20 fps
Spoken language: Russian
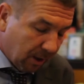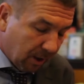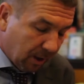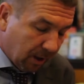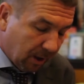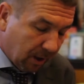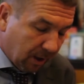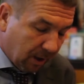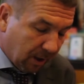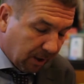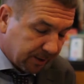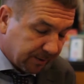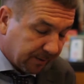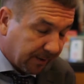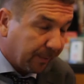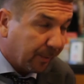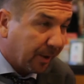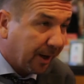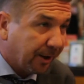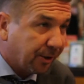э,
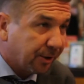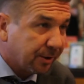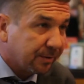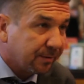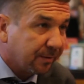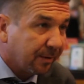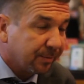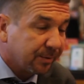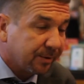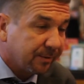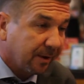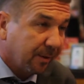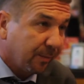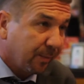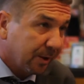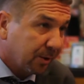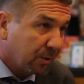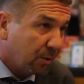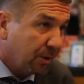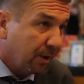своим качеством, своим
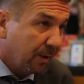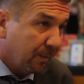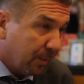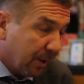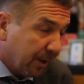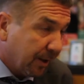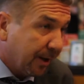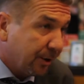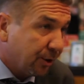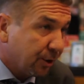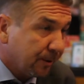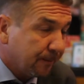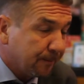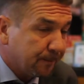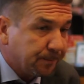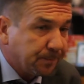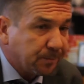подходом, подачей.